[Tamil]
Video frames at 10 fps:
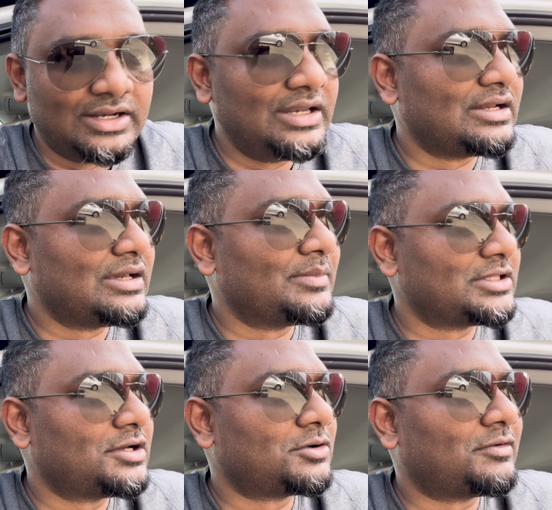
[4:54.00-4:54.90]
இன்றைக்கி நீங்கள்
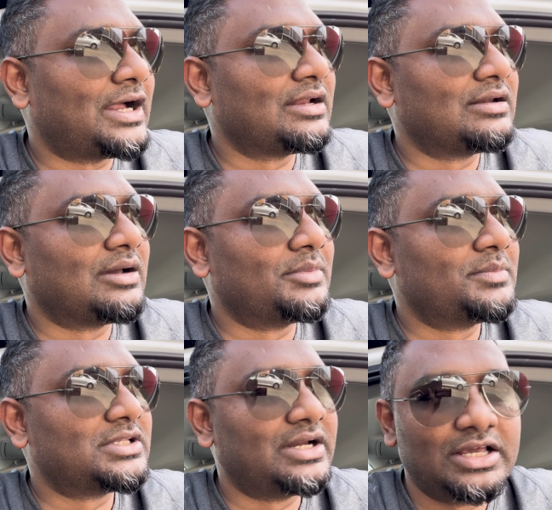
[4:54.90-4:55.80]
பார்த்தீங்கன்னா என்னோடய வேலை என்ன
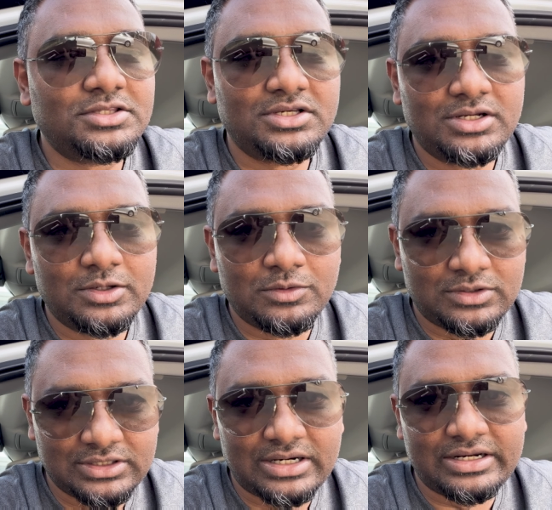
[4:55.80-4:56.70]
அப்படின்னு பார்த்தீங்கன்னா நேற்றுக்கு
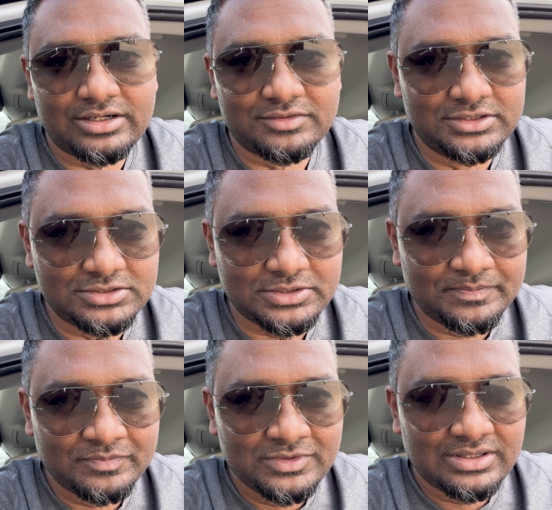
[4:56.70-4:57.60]
இன்றைக்கும் அந்த கண்டெய்னர் வந்துருச்சு
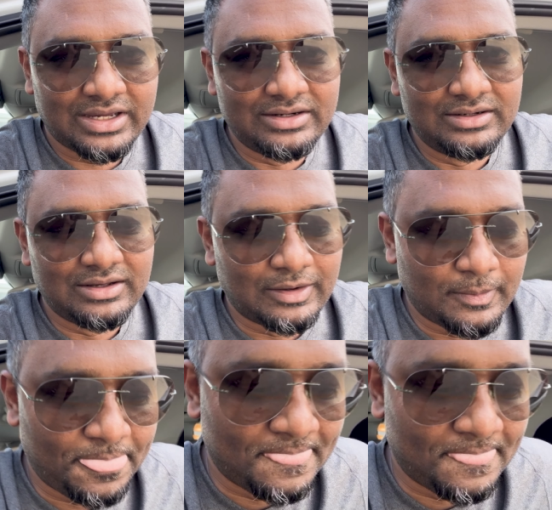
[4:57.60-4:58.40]
அண்ட் um,